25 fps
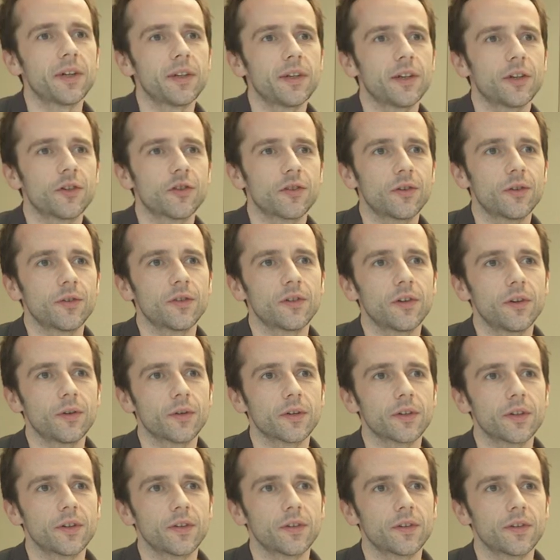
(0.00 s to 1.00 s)
die Entschlüsselung
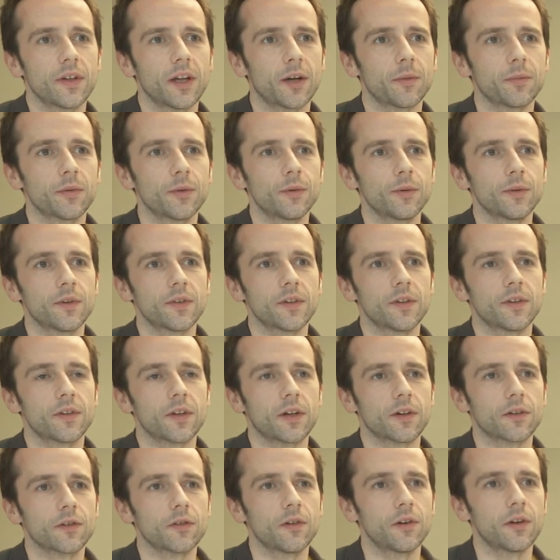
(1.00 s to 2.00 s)
des Erbguts des
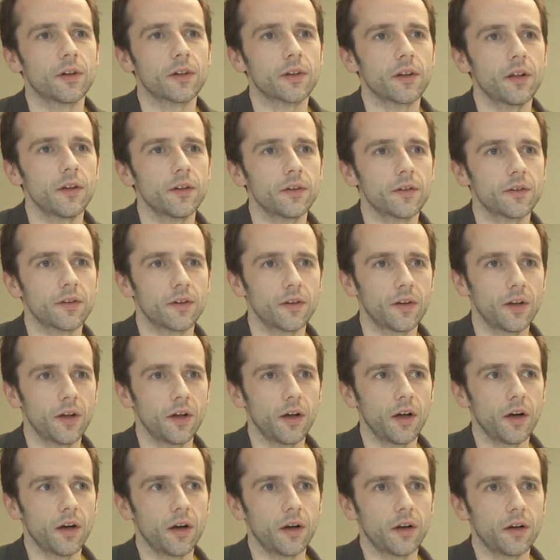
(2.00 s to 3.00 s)
Axolotls
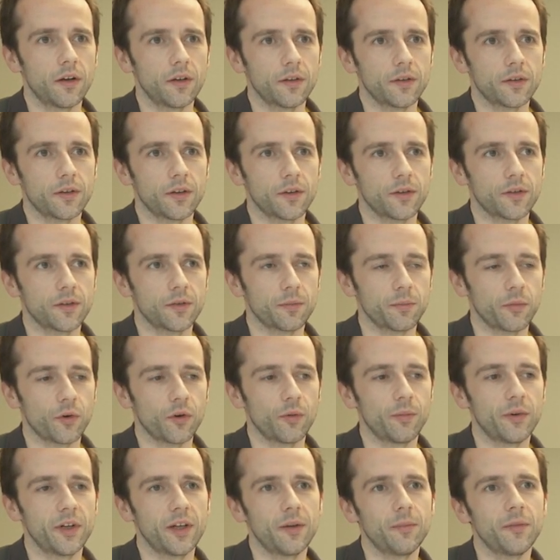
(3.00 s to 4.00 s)
das
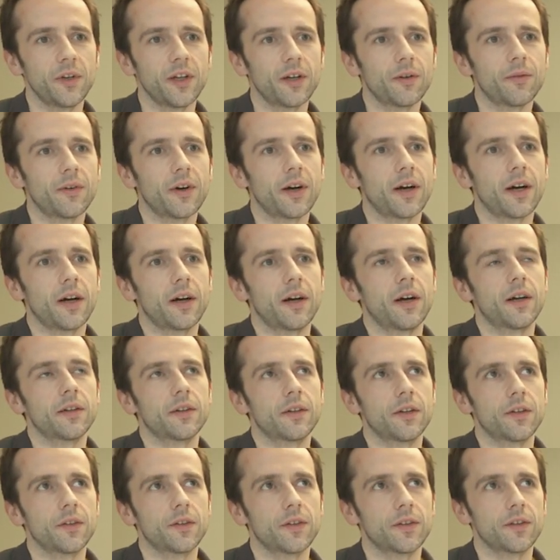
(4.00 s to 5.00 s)
Problem hier war,
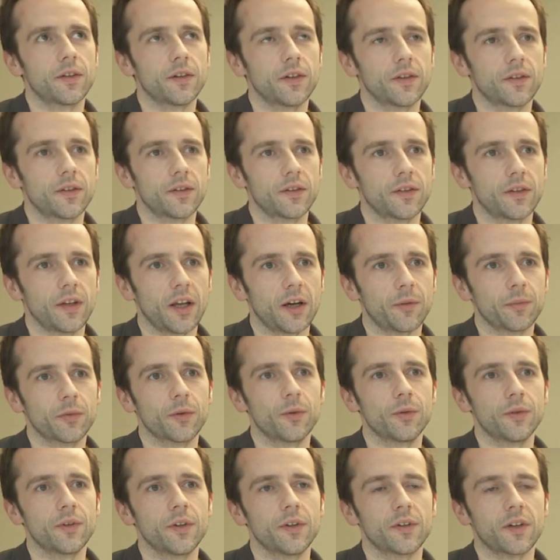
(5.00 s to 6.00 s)
dass das
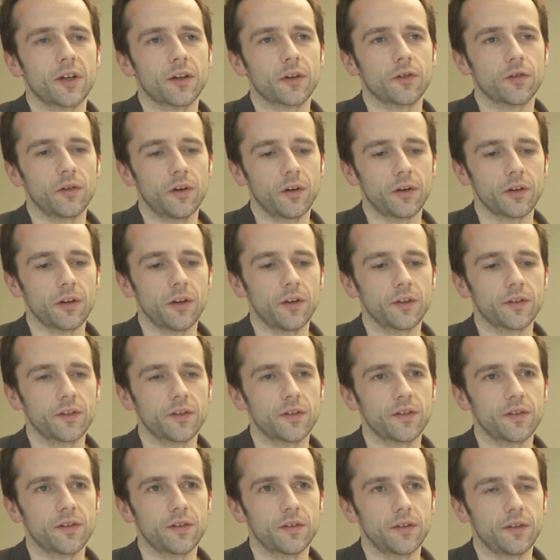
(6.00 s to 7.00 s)
Erbgut des Axolotls
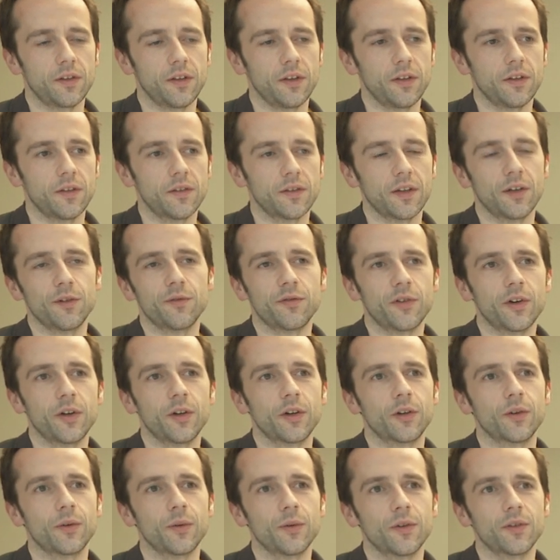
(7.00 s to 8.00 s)
die zehnfache
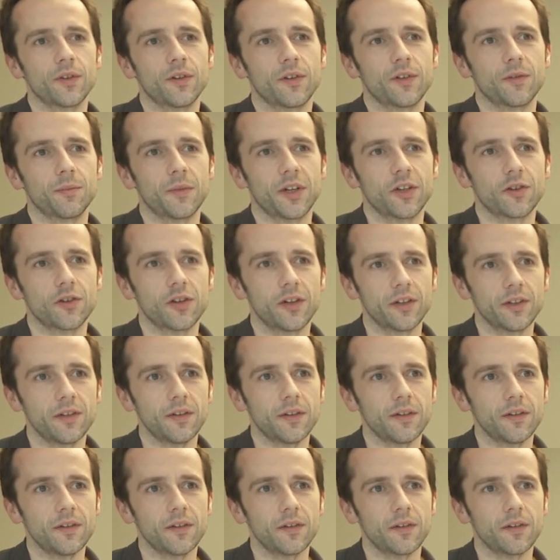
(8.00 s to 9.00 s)
Größe des
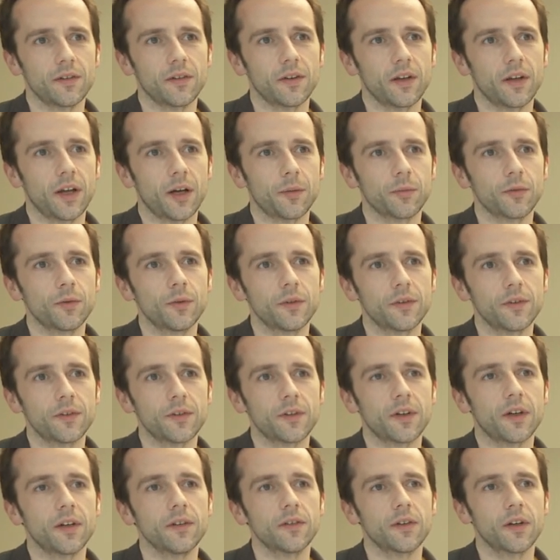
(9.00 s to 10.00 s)
menschlichen Erbgutes
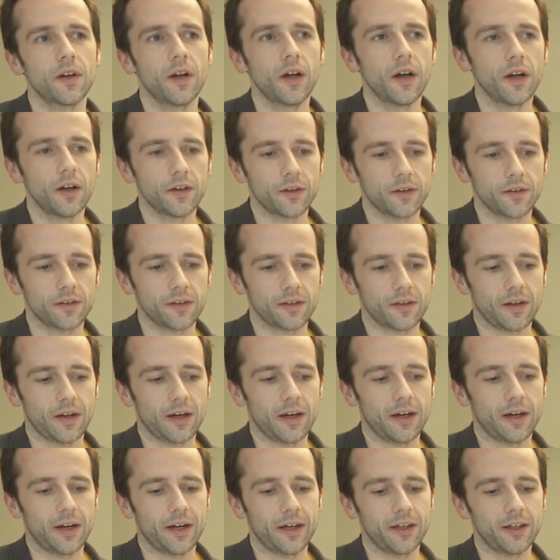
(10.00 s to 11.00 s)
hat. Das
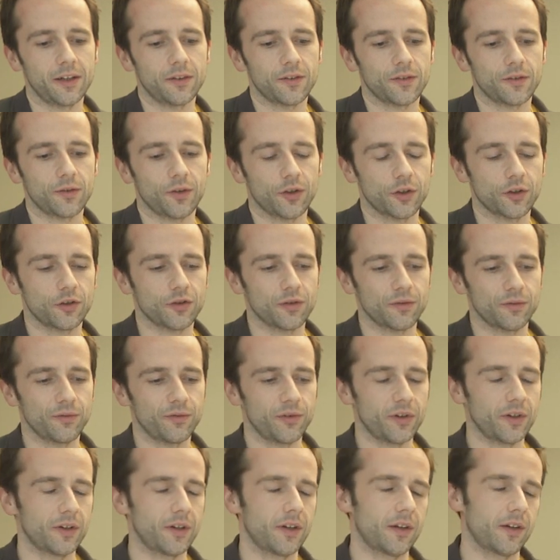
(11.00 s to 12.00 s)
alleine sorgt schon
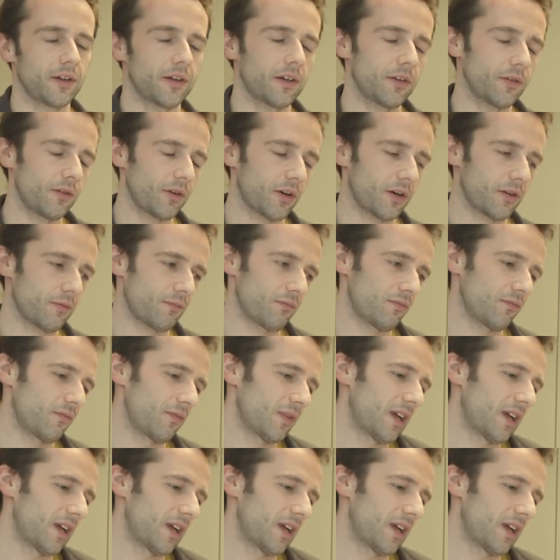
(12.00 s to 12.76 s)
für eine ähm,